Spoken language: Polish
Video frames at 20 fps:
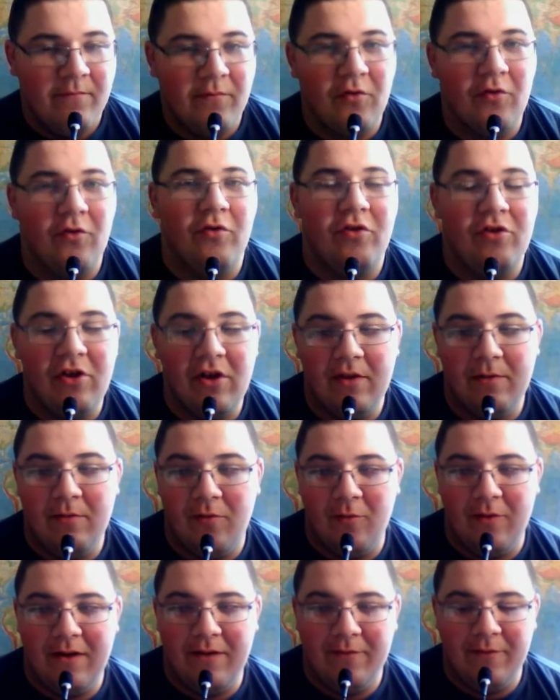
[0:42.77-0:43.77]
co dzisiaj ten
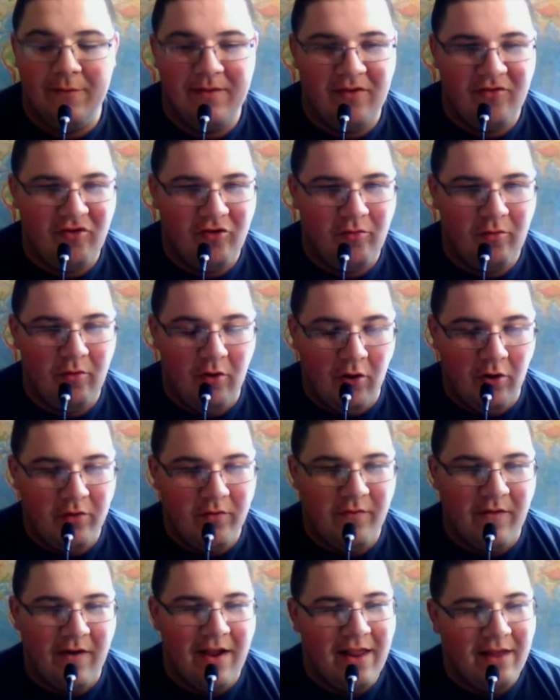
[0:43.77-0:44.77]
słuchawką zaczęło
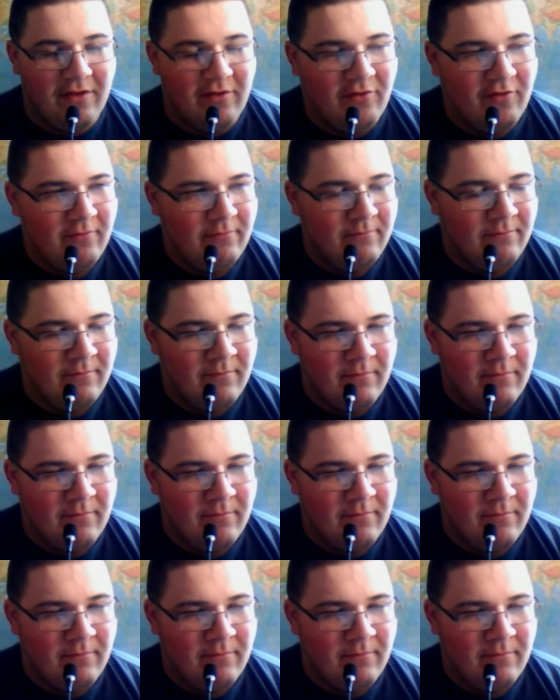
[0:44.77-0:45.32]
odwalać.